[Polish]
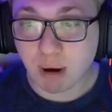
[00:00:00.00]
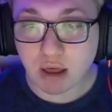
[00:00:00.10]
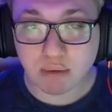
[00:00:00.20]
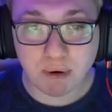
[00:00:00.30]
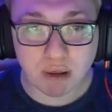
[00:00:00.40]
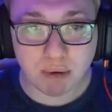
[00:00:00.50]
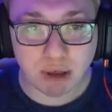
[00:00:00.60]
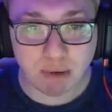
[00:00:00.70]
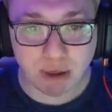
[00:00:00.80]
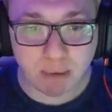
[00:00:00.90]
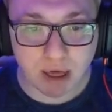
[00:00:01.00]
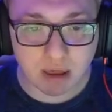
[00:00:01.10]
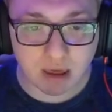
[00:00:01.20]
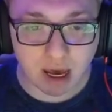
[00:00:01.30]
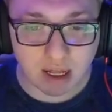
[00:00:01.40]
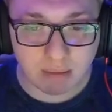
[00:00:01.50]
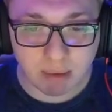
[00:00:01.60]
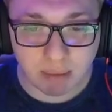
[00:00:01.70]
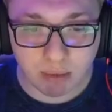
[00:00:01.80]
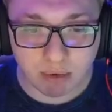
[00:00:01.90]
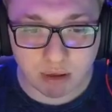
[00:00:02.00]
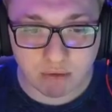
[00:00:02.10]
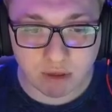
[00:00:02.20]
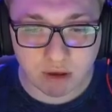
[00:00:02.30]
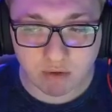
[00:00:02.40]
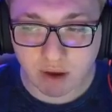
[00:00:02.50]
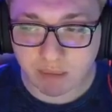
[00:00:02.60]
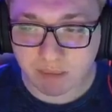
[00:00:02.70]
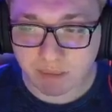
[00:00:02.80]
Patrz, patrz, patrz, patrz, patrz. Ale mam pomysł, widzowie.